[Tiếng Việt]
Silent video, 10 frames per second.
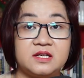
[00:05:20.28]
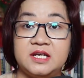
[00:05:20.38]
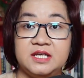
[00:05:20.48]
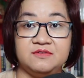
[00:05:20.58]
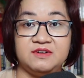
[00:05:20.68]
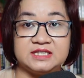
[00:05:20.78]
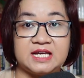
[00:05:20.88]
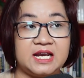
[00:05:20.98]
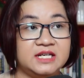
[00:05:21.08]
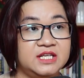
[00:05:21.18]
Kỳ và
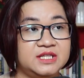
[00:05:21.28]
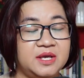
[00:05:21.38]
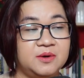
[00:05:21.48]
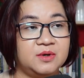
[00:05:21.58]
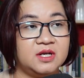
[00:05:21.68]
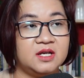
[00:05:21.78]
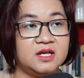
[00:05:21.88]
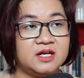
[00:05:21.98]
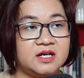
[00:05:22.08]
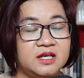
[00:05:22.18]
Thái đi theo,
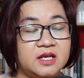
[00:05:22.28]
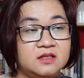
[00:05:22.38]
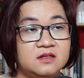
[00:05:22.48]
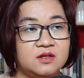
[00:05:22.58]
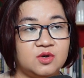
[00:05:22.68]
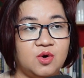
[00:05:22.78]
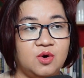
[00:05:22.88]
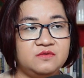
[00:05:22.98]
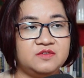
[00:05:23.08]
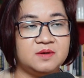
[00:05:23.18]
khi cánh cửa
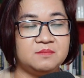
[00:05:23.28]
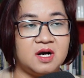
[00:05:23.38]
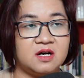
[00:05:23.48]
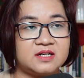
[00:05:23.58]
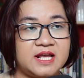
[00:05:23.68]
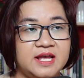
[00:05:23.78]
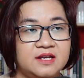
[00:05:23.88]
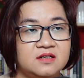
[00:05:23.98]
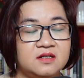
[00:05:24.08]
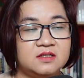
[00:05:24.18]
gỗ vừa mở ra,
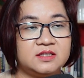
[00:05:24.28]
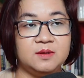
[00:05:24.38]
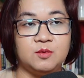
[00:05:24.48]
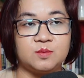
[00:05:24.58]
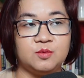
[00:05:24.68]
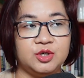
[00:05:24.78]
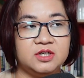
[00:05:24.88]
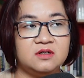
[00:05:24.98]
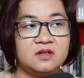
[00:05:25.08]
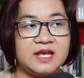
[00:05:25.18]
thì một mùi
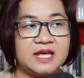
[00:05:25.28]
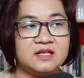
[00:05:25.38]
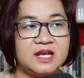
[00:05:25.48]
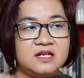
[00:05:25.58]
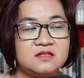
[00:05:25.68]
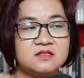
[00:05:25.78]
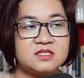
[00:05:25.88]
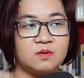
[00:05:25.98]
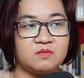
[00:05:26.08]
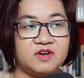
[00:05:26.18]
hương ngan ngát
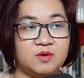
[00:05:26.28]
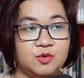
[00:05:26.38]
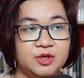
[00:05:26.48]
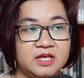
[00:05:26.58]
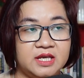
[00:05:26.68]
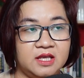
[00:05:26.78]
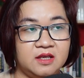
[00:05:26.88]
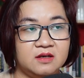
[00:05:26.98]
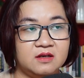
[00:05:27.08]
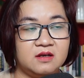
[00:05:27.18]
xộc vào mũi Kỳ,
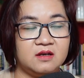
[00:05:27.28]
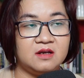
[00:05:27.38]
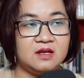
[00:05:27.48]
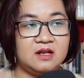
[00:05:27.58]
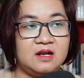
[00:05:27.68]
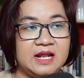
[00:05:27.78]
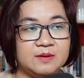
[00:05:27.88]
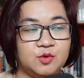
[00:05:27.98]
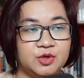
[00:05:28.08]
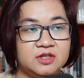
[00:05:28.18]
là
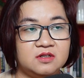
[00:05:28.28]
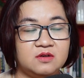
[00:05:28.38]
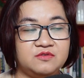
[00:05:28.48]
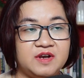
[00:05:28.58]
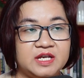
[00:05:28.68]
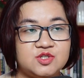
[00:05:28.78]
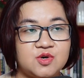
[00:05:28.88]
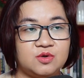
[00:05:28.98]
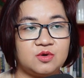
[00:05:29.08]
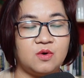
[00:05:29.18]
mùi hương pha
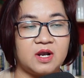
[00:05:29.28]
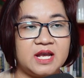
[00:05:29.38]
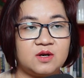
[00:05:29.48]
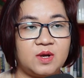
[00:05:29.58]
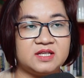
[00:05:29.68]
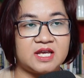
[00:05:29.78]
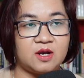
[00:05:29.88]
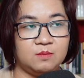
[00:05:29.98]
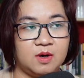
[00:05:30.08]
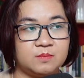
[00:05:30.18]
trộn của các loại
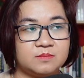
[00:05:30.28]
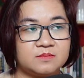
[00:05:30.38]
thảo mộc.